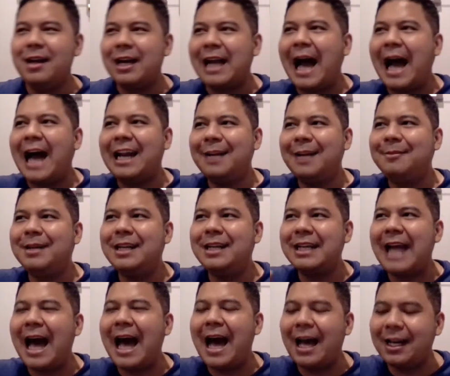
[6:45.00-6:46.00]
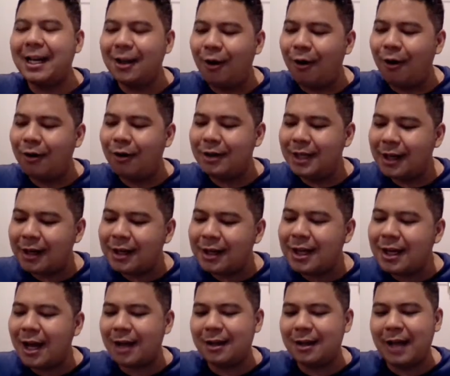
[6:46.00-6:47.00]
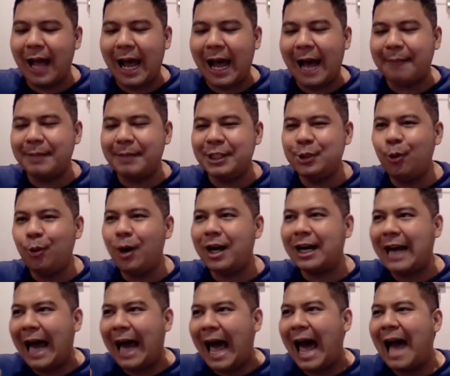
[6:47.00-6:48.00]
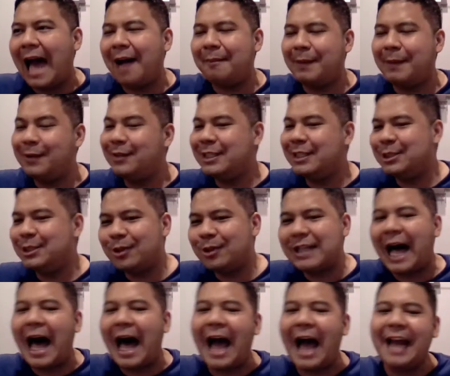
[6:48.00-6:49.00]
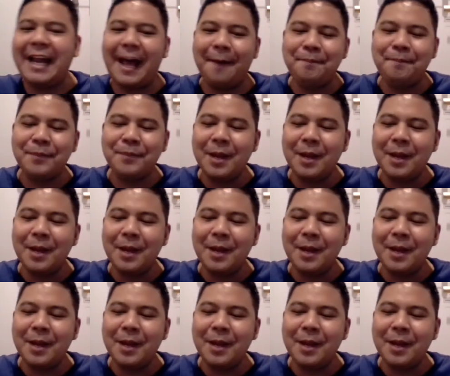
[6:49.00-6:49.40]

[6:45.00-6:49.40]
การดำเนินการของเนื้อเรื่องนะครับในช่วงกลางไปจนถึงช่วงท้ายเนี่ย